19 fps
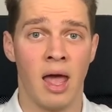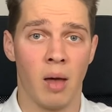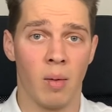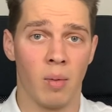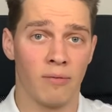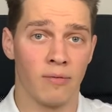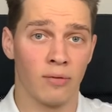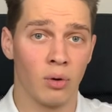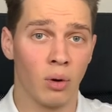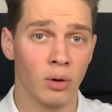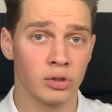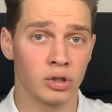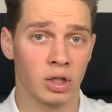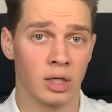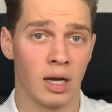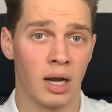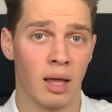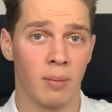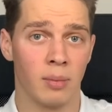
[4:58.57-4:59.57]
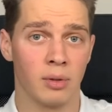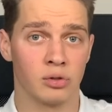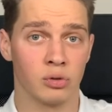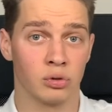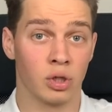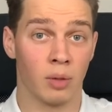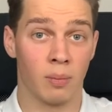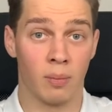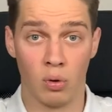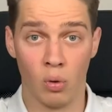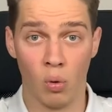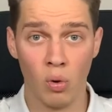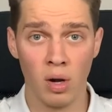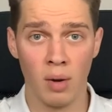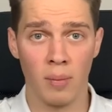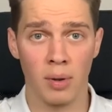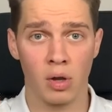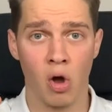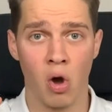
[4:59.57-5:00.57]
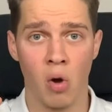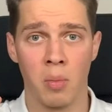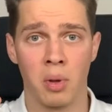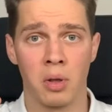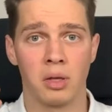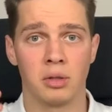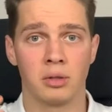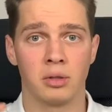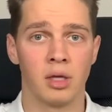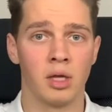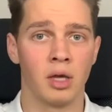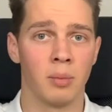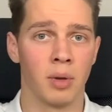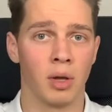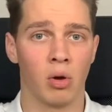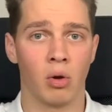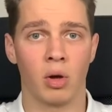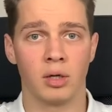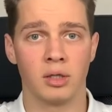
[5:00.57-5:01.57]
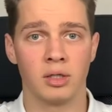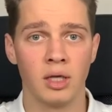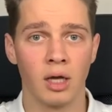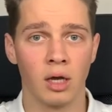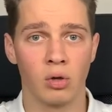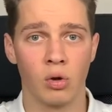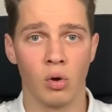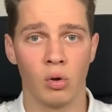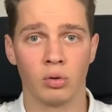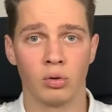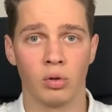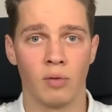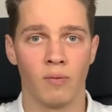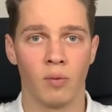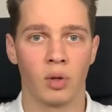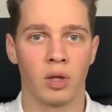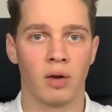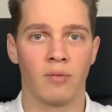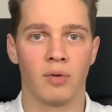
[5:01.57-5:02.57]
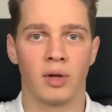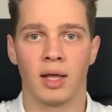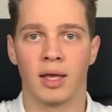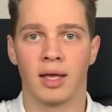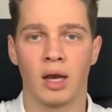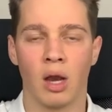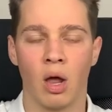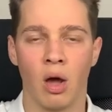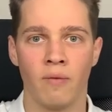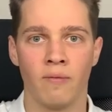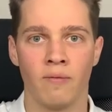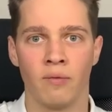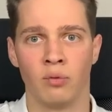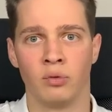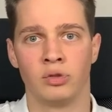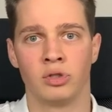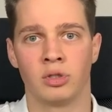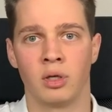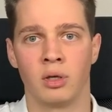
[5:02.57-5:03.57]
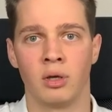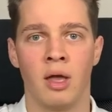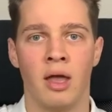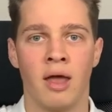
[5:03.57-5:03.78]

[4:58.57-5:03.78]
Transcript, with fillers: habe ich von Logical Lemon so Schablonen bekommen, an die ich mich orientieren konnte oder wo ich dann wirklich genau wusste,